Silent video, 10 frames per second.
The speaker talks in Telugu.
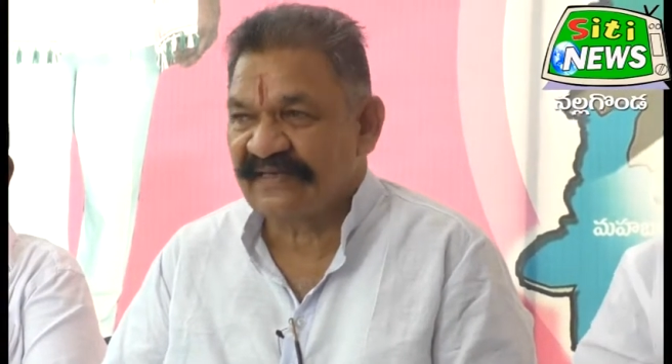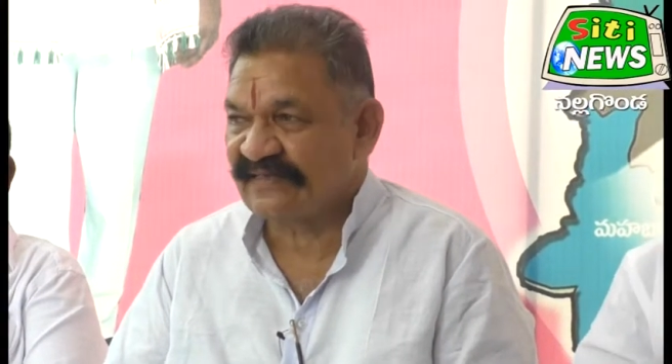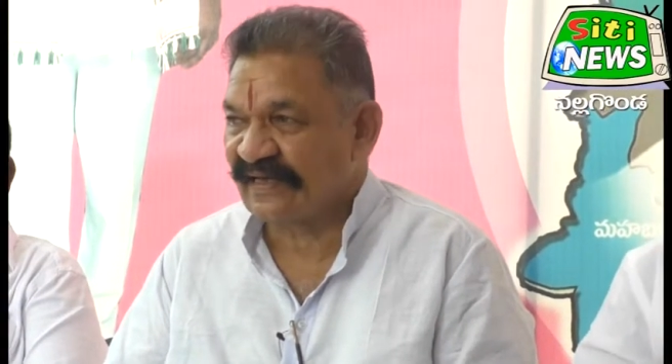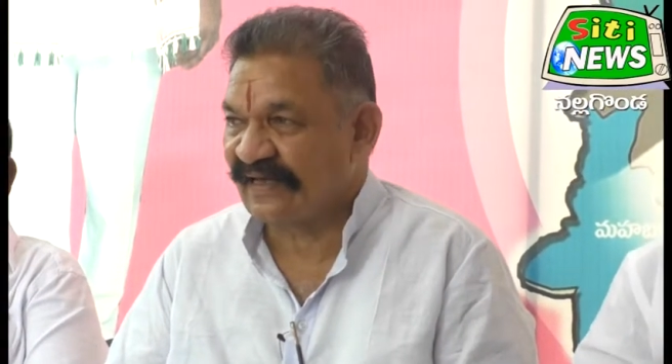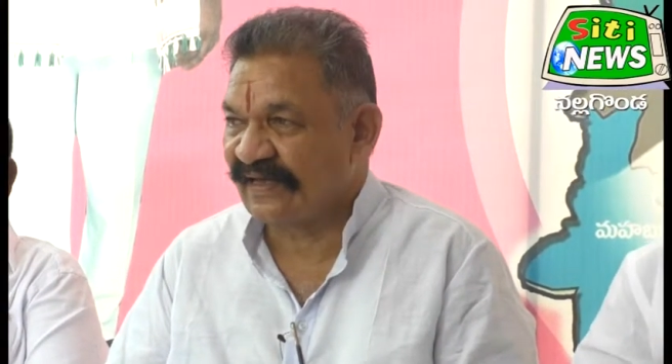
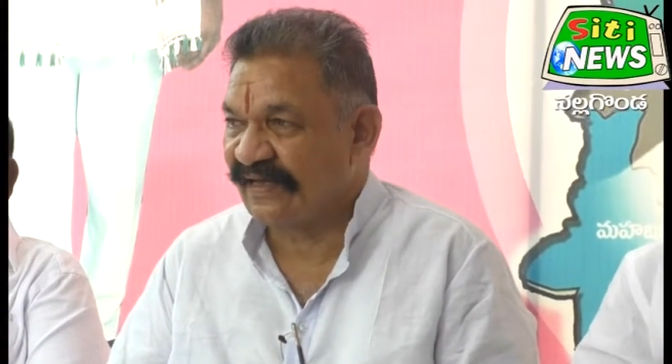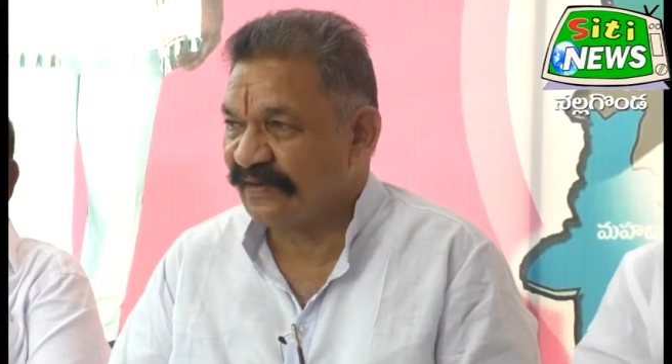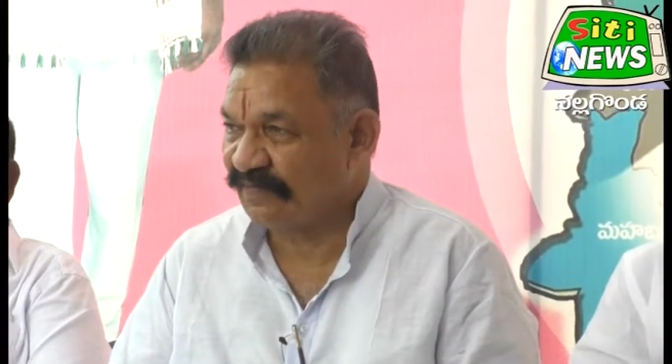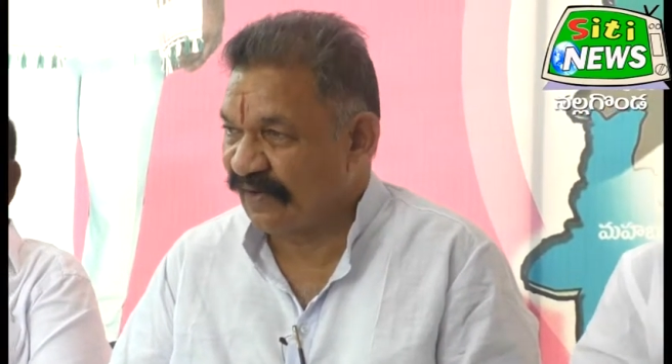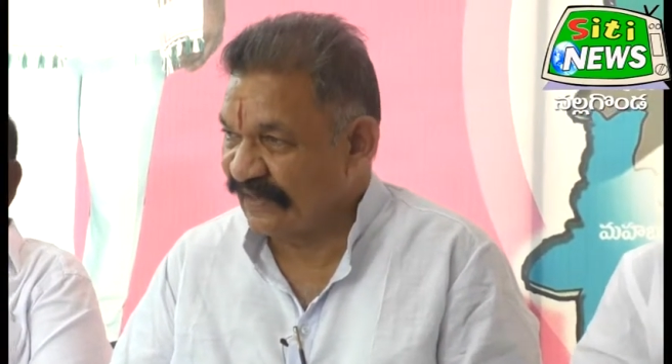చేసిన
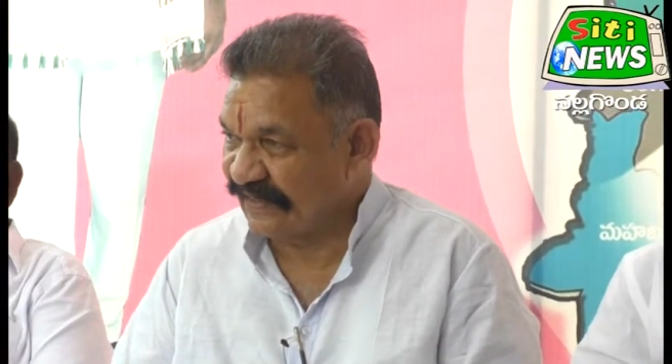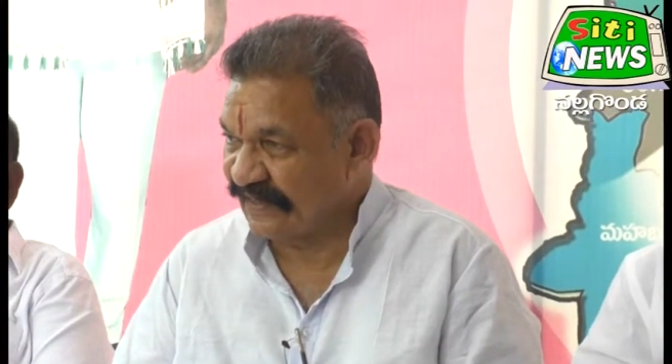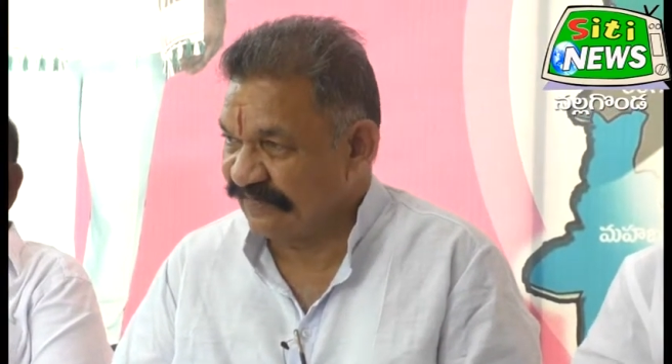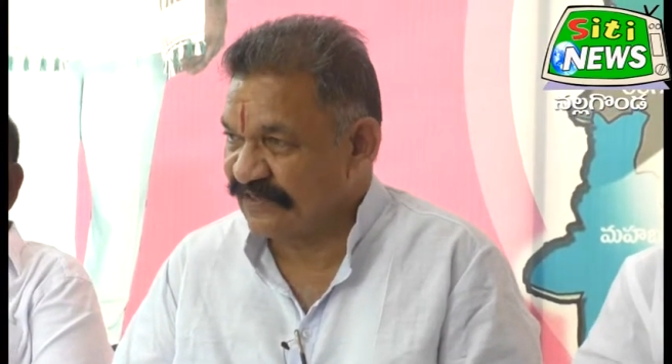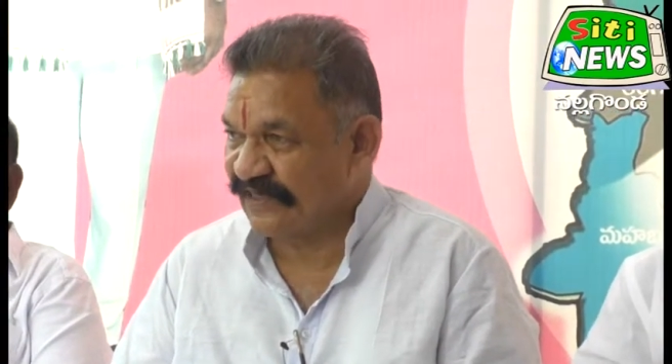
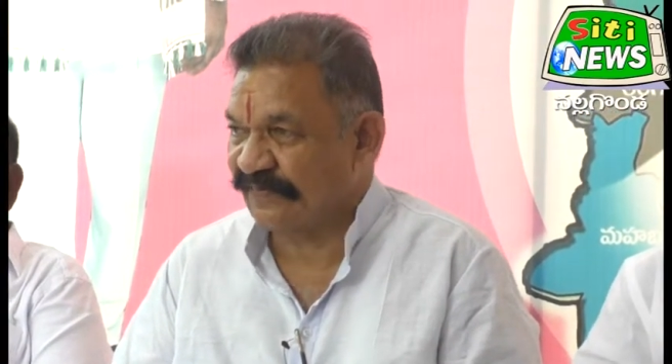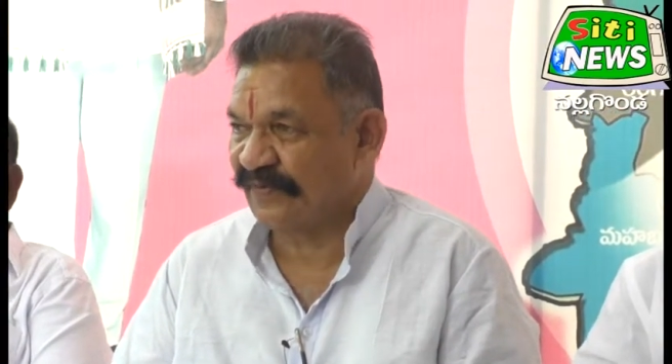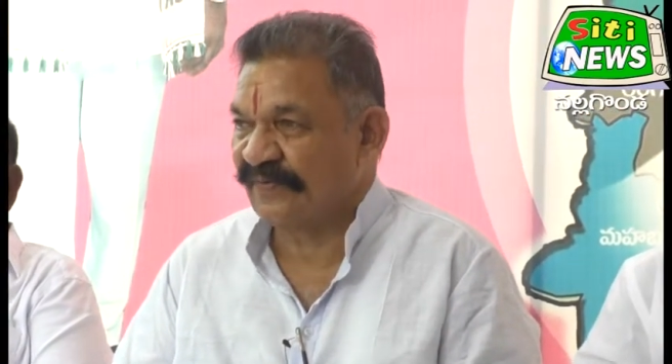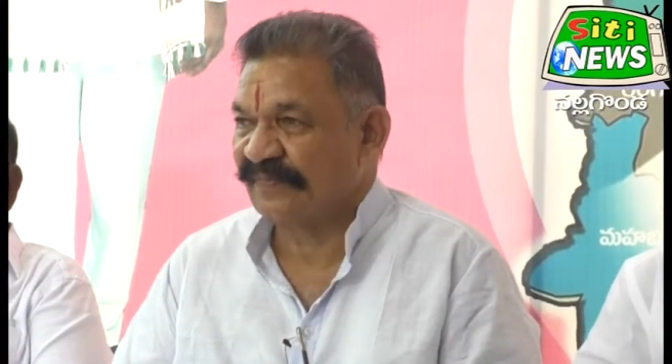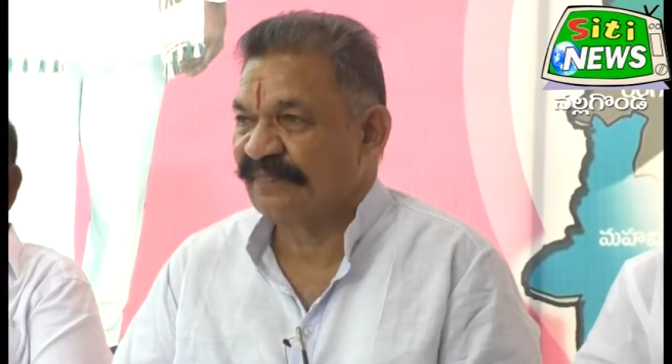ప్రాజెక్టుల విషయంలో